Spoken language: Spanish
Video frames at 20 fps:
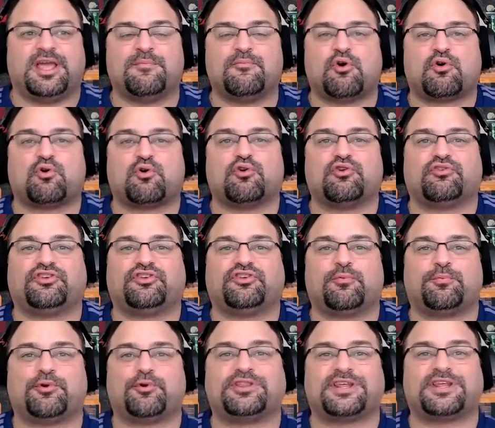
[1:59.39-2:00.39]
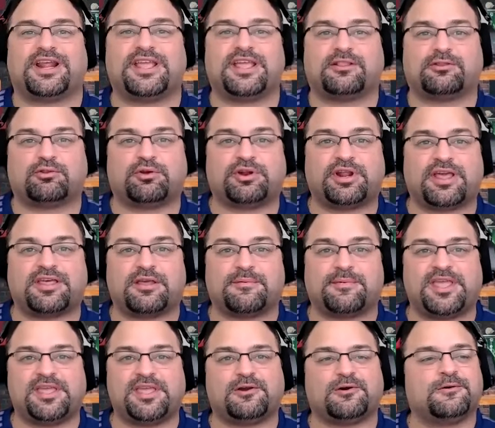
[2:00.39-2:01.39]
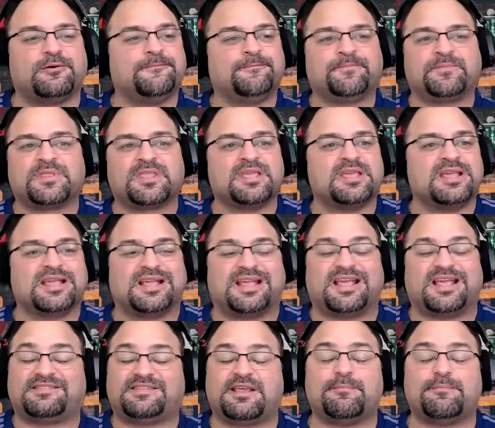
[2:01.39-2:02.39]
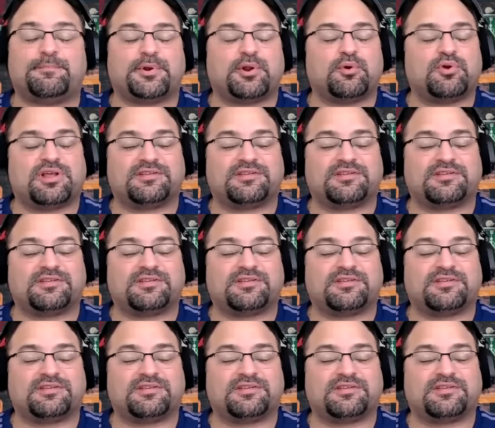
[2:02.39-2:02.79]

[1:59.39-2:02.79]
hemos conocido por trayectoria de México que siempre es